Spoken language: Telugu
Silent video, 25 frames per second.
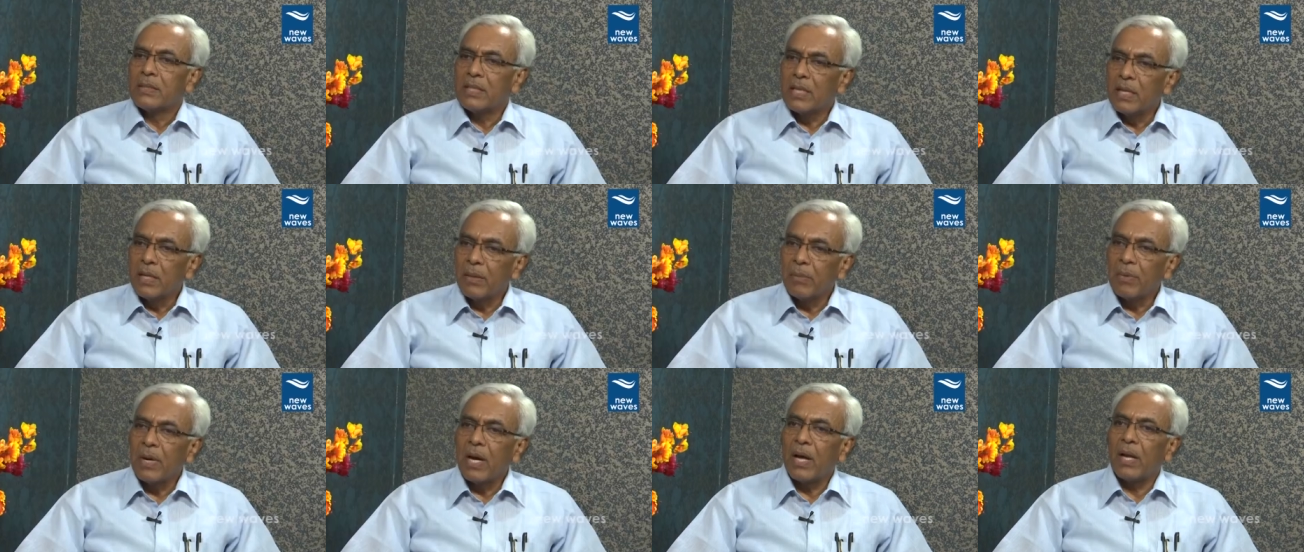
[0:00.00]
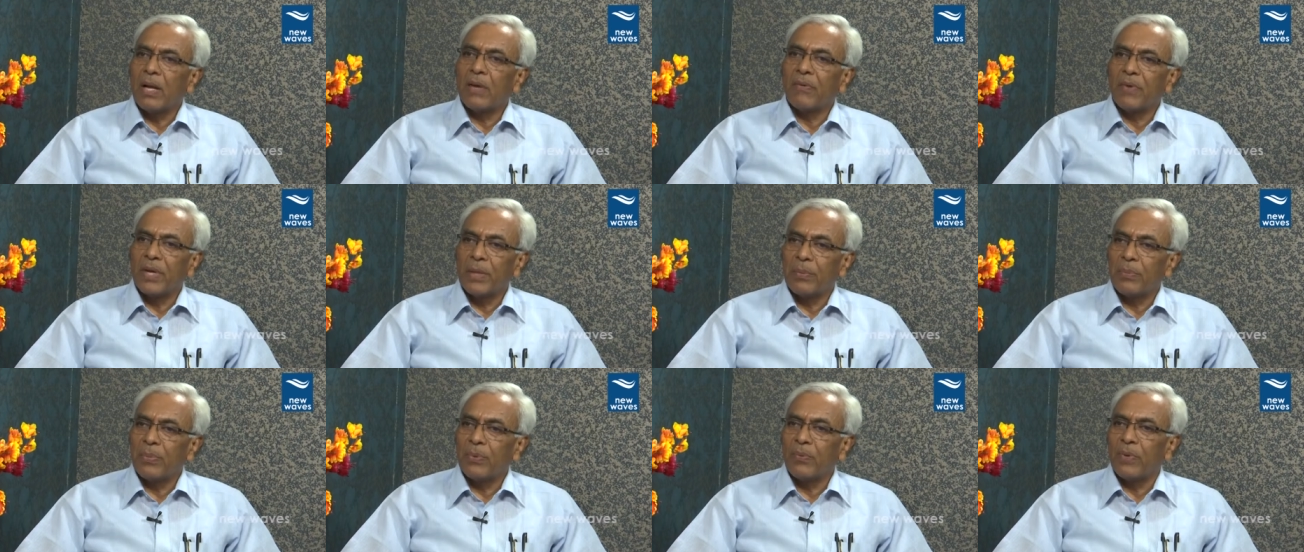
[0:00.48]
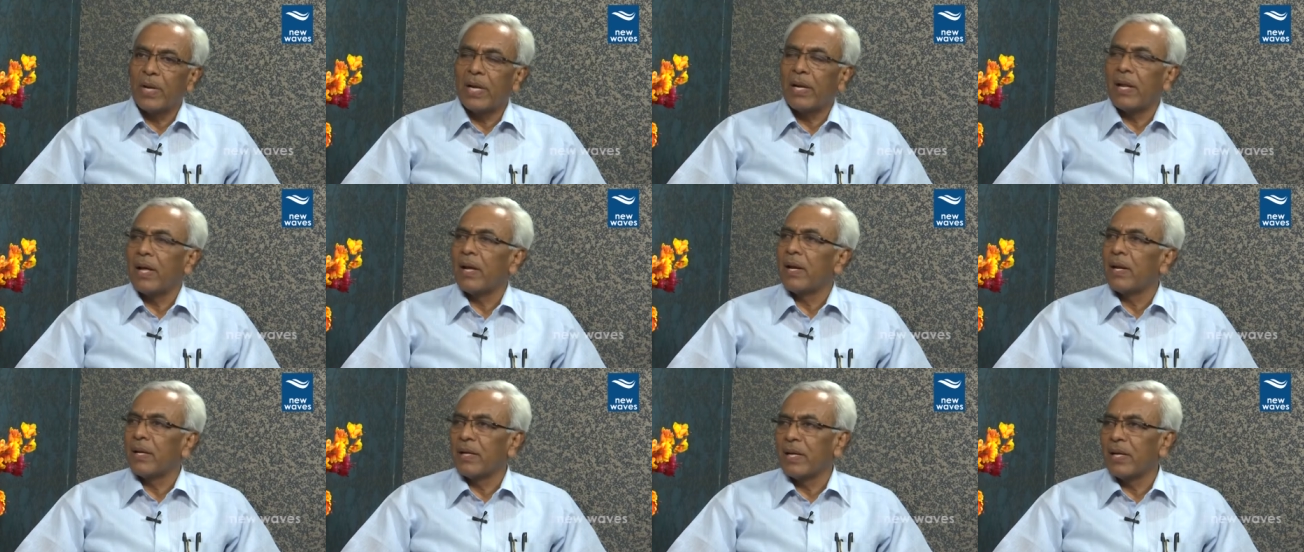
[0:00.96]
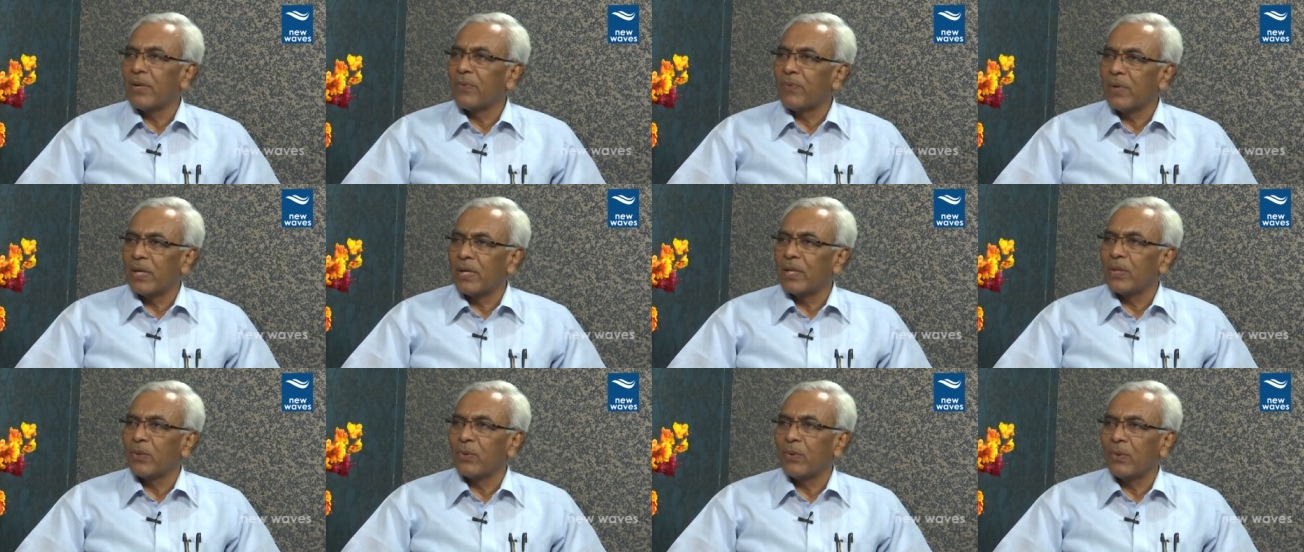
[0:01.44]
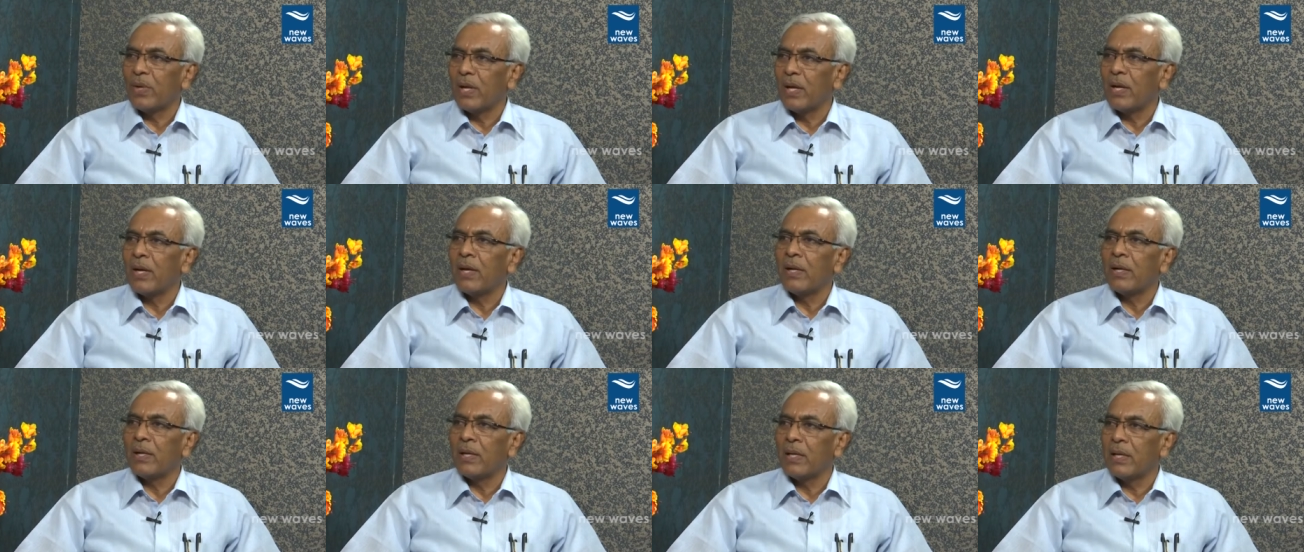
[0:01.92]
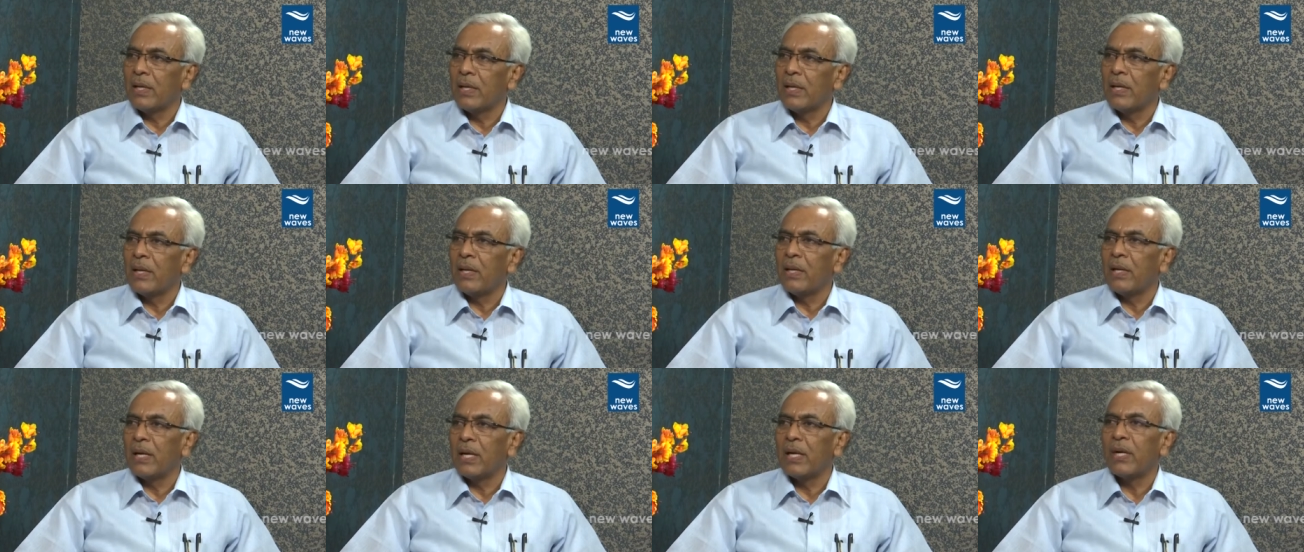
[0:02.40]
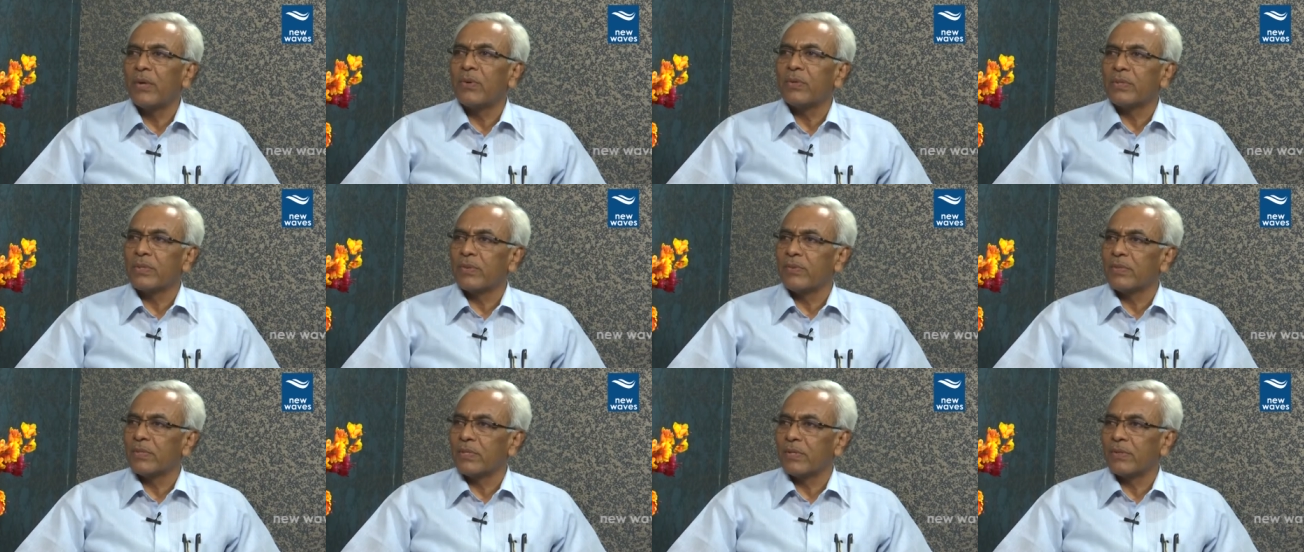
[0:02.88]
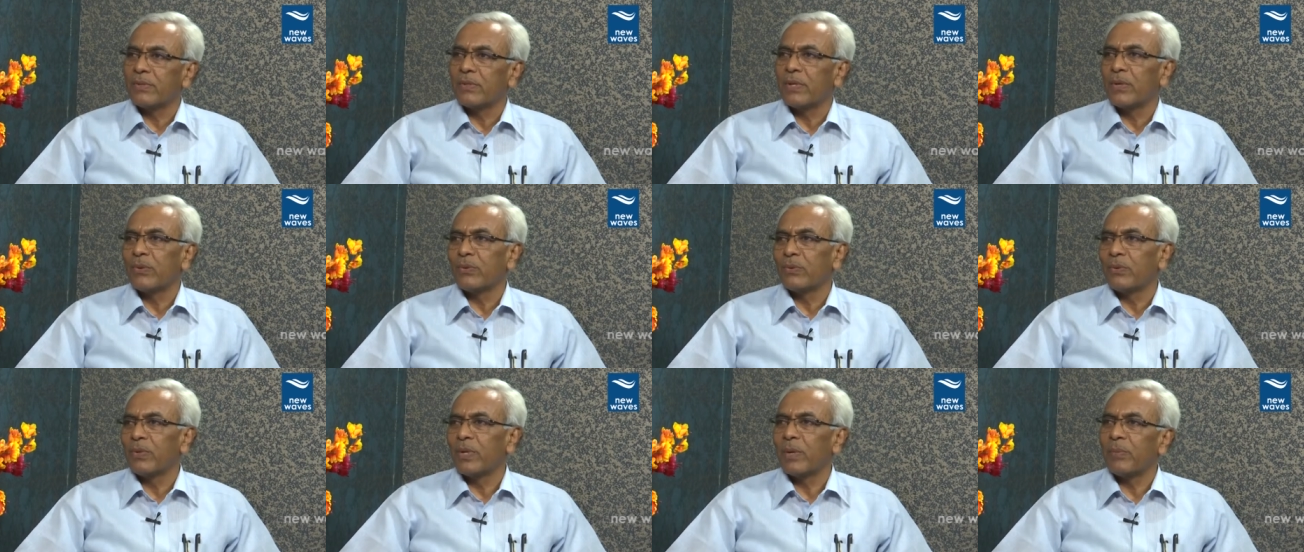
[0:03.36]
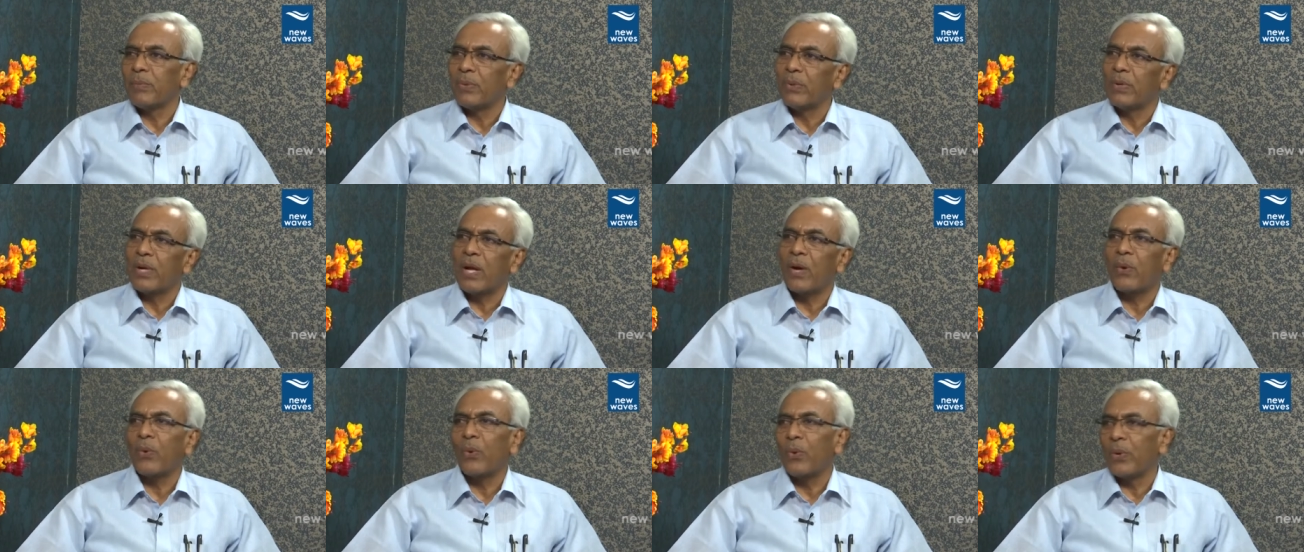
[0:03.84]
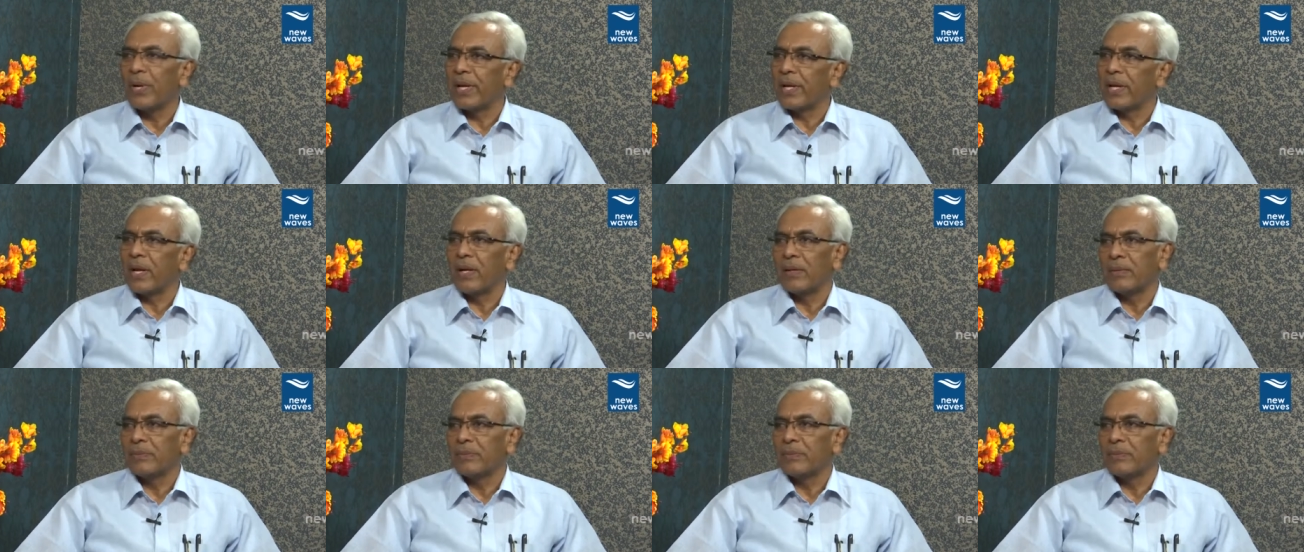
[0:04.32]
సినిమాల వైపు వెళ్ళాలనేటువంటిది కూడా డిగ్రీ రెండవ సంవత్సరం చదువుతున్నప్పుడు నా కోరిక